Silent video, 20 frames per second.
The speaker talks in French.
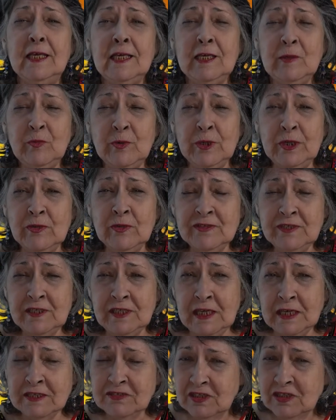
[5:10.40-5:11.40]
Y buenos
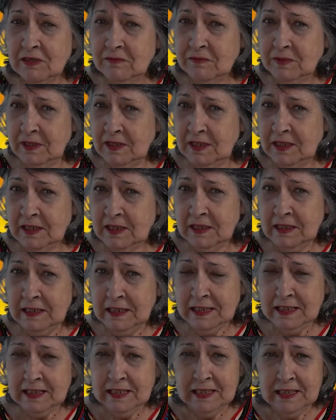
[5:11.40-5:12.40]
días
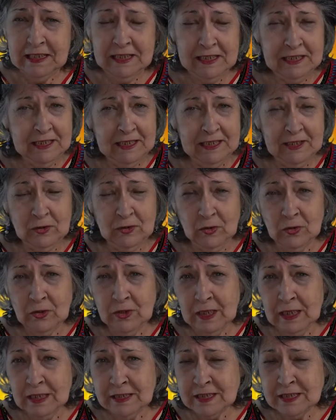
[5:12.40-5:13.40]
también de
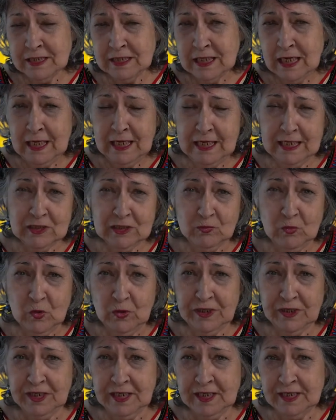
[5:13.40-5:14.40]
todas las
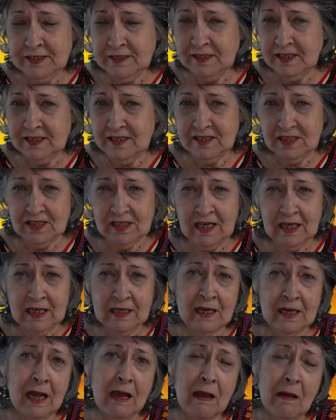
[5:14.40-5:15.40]
mujeres que
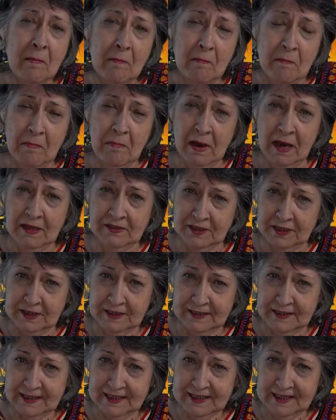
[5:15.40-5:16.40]
están madre.